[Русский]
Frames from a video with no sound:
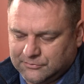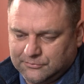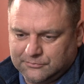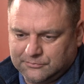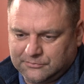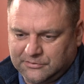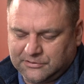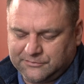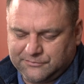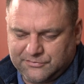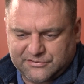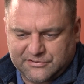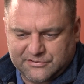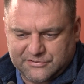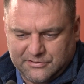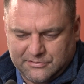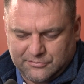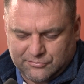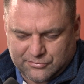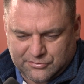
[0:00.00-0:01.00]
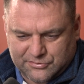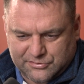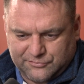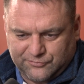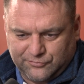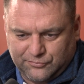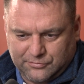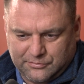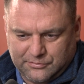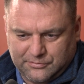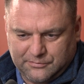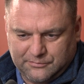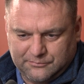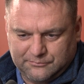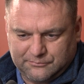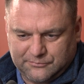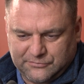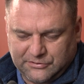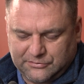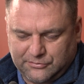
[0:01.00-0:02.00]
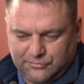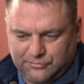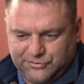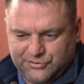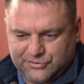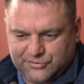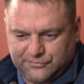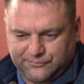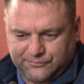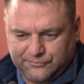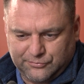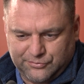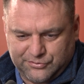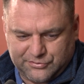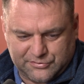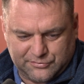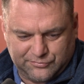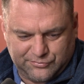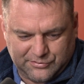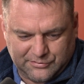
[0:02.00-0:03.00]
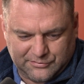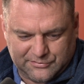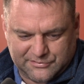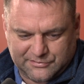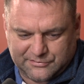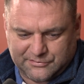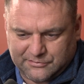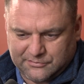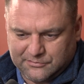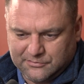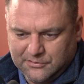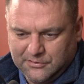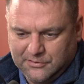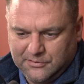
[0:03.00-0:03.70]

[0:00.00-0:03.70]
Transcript: Ну, как вы сказали, уже с двух до трех часов ночи случилось это